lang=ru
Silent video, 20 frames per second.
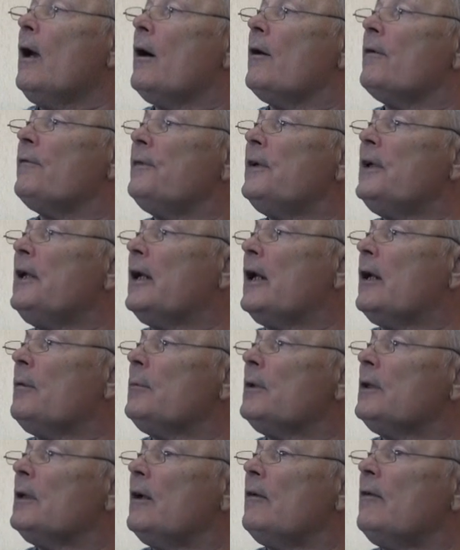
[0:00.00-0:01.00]
Вы
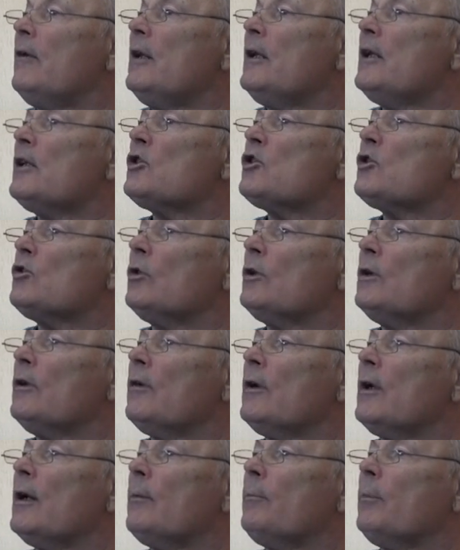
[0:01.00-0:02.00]
рекомендовали
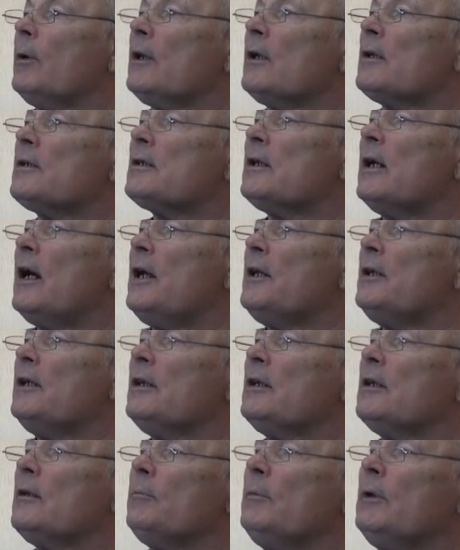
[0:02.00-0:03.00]
содовое
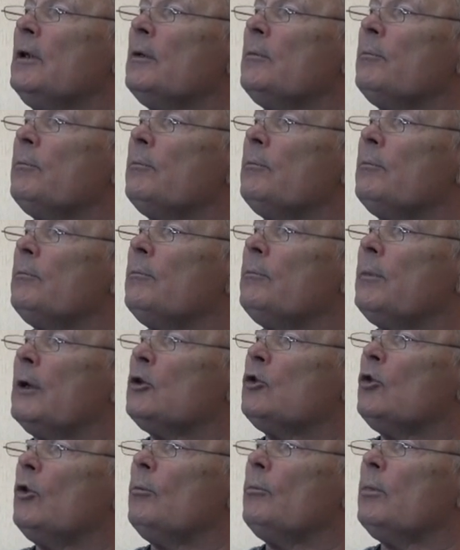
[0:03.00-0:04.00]
полоскание, тмин,
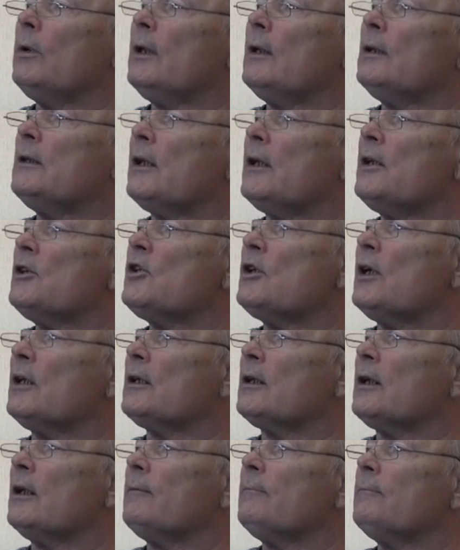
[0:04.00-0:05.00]
потом была
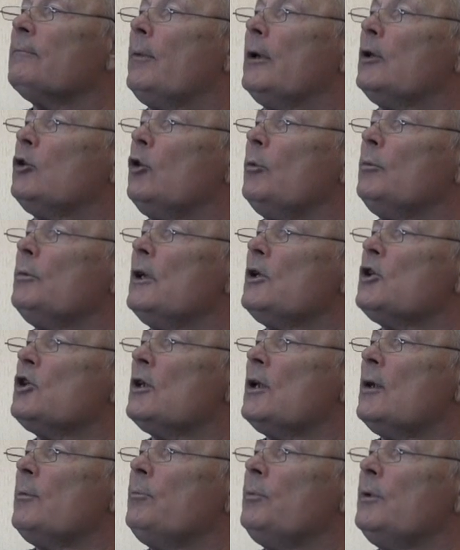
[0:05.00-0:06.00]
трачатка. Потом
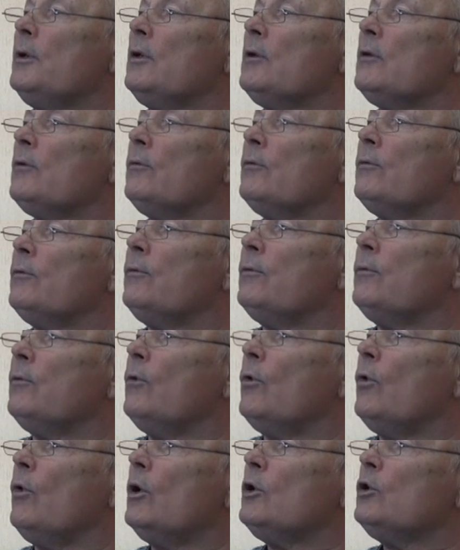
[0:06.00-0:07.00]
начала пить
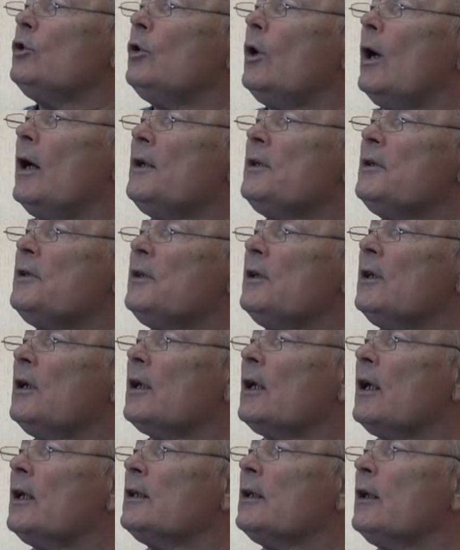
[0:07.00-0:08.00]
воду от
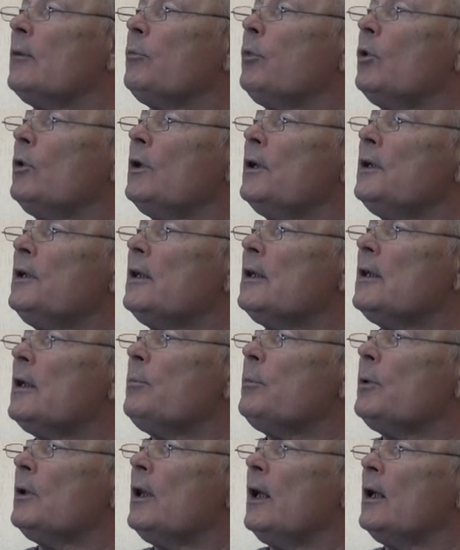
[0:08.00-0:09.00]
Тиграна. Пол
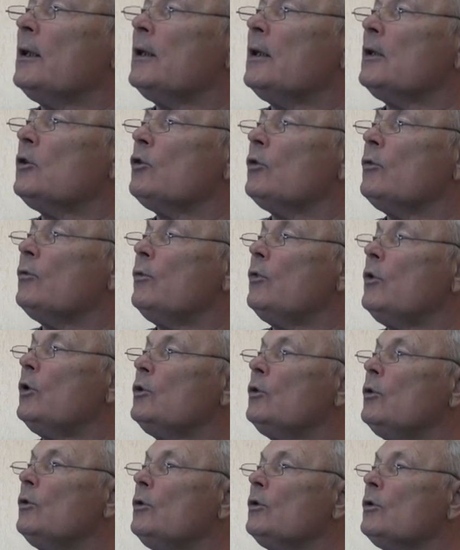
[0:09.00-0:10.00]
где-то пила на эту
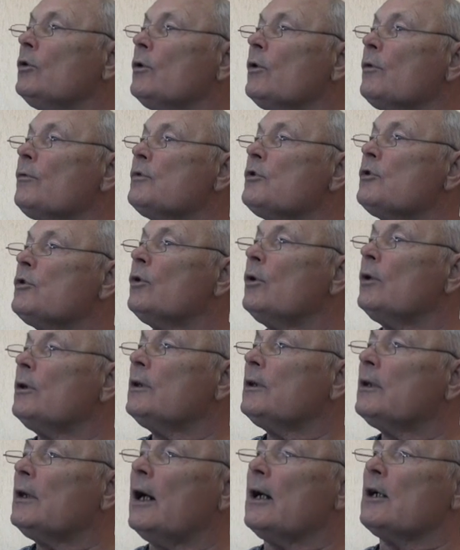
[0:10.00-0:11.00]
воду, но все
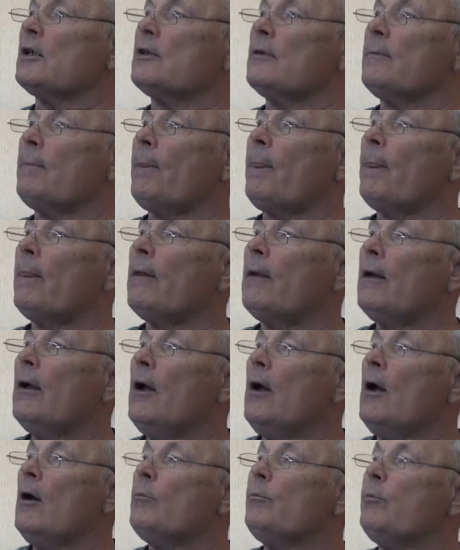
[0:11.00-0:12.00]
так же.
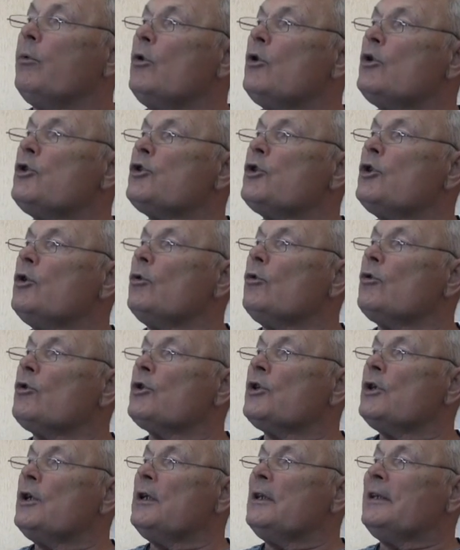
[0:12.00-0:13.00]
Позже
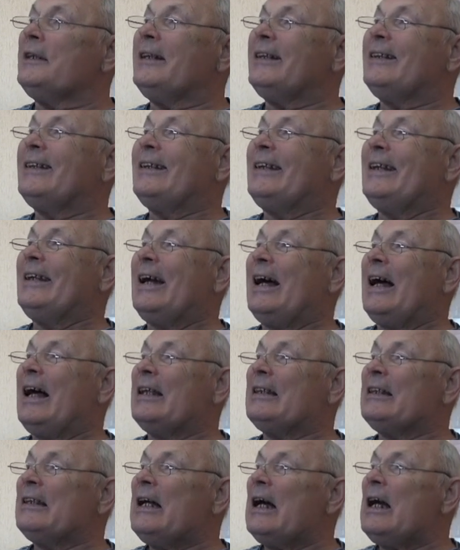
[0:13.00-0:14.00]
уже делали
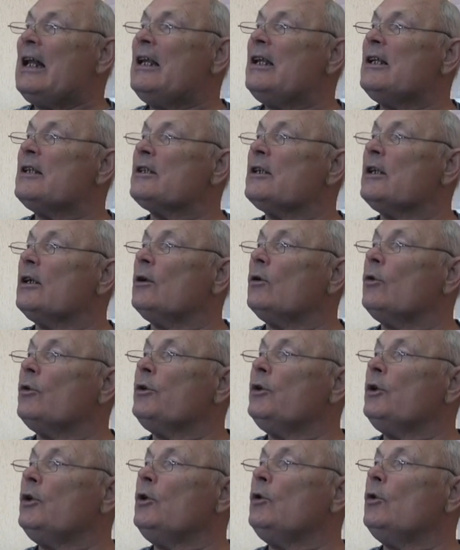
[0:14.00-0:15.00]
анализы у
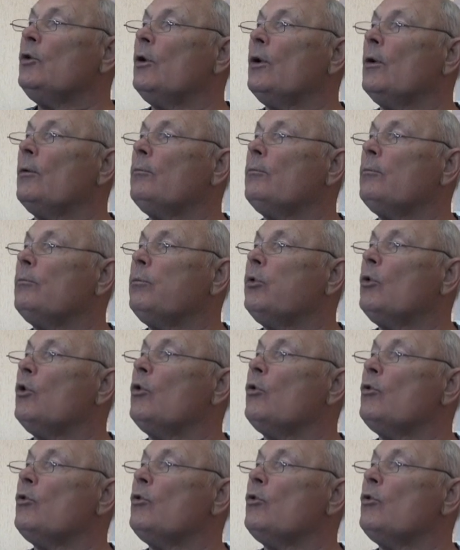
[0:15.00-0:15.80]
нее по